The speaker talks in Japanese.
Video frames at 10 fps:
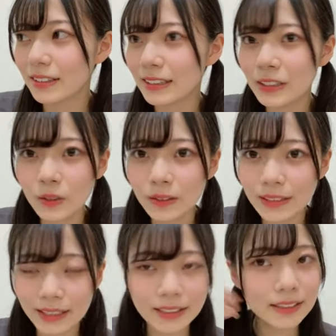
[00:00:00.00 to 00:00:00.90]
1周
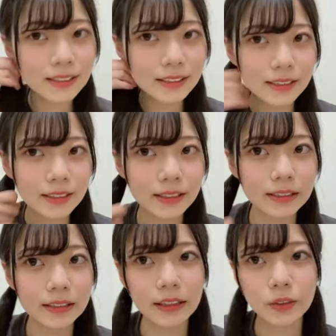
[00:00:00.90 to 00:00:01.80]
年
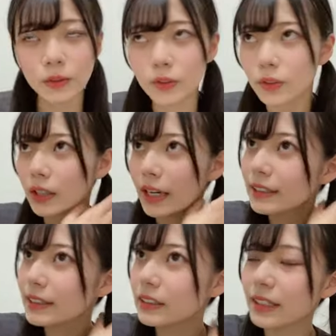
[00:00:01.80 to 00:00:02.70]
あのその元
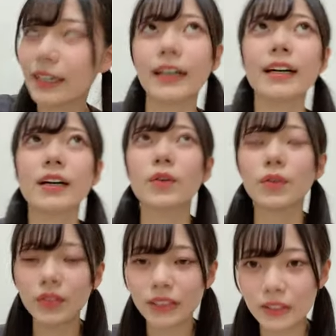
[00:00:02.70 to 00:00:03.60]
日だから
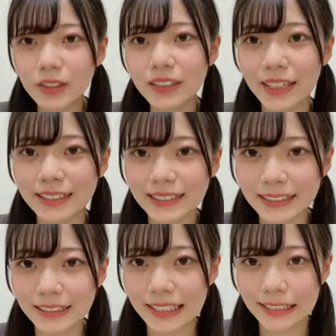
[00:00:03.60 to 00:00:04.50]
今年の元
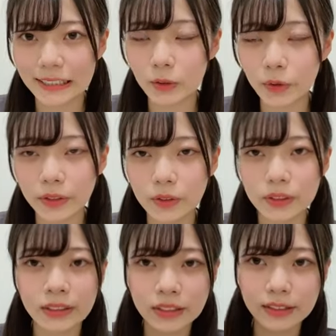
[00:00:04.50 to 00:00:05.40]
日にやった公演の
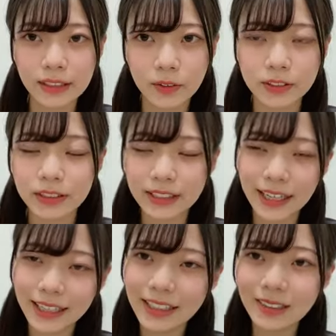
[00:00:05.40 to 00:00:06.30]
1周年後
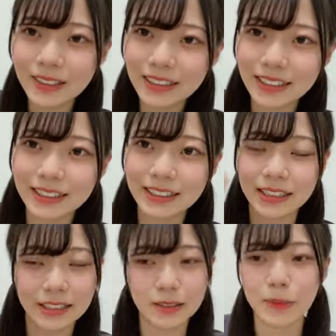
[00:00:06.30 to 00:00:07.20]
来年の1月
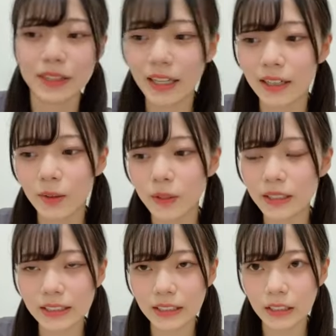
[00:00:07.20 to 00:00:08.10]
1日にまた同
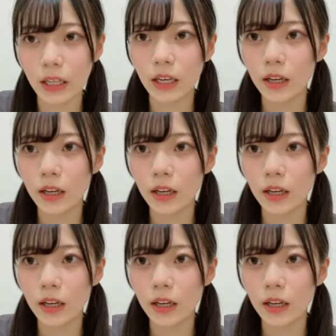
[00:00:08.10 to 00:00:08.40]
じ